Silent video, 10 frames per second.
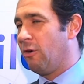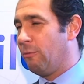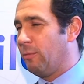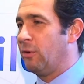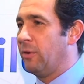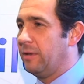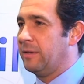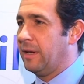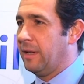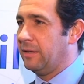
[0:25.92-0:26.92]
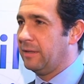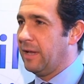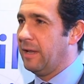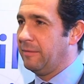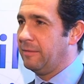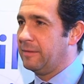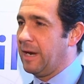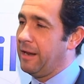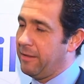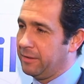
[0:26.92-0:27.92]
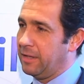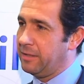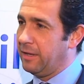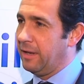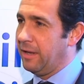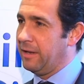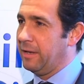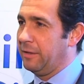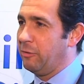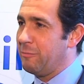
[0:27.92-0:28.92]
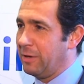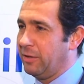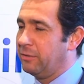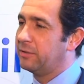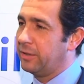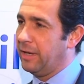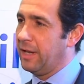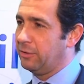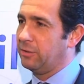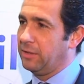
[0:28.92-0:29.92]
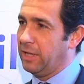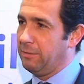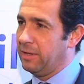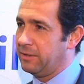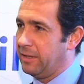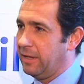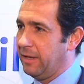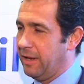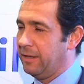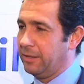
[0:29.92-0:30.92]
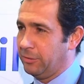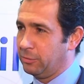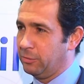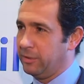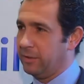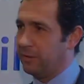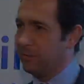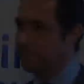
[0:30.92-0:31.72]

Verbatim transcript: hoy por hoy interés en trasladarse a Chile y hacer una inversión seria y sostenible en Chile en el sector turístico.